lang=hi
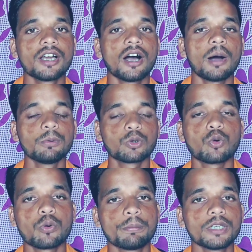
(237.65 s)
आप लोगों
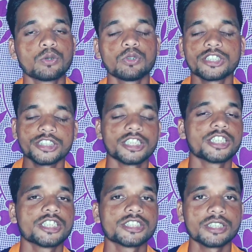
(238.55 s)
को बिल्कुल अच्छे
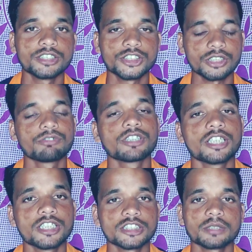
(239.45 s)
तरीके से जेनुइन
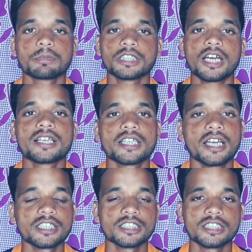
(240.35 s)
तरीके से बताया गया है
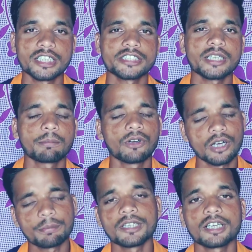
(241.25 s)
कि कैसे आप घर
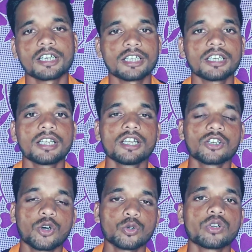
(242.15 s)
पर रह कर के
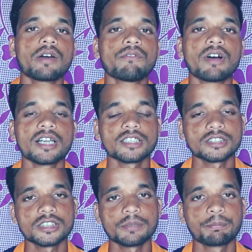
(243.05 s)
कोरोना वायरस
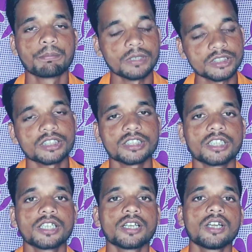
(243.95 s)
से बच सकते
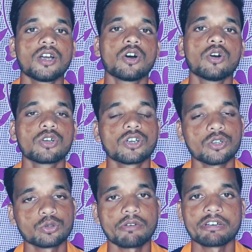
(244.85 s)
हैं और
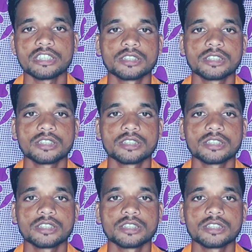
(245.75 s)
कोरोना वायरस